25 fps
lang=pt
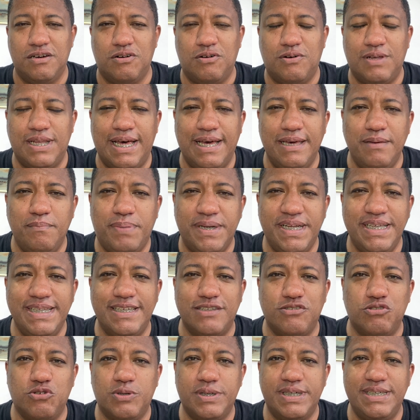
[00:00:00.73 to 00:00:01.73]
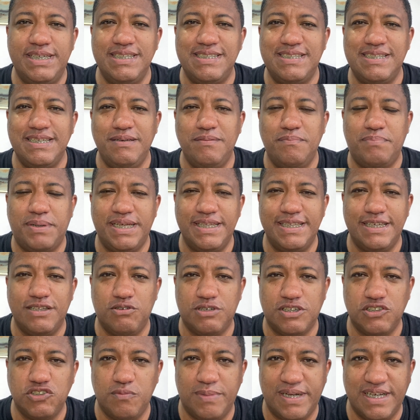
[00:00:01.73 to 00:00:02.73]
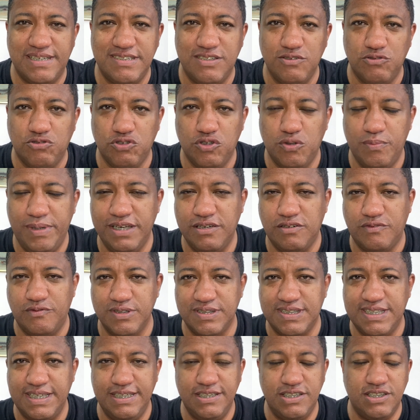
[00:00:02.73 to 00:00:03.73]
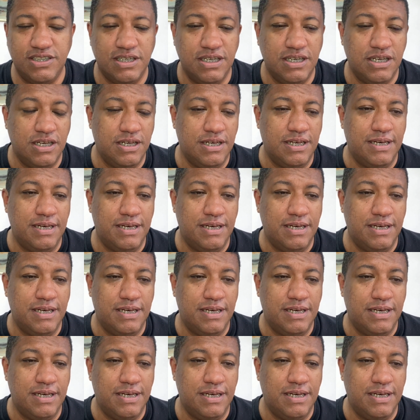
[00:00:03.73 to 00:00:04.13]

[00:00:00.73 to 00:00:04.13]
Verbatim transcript: Olá, empreendedores e empreendedoras do Brasil, tudo bem com vocês?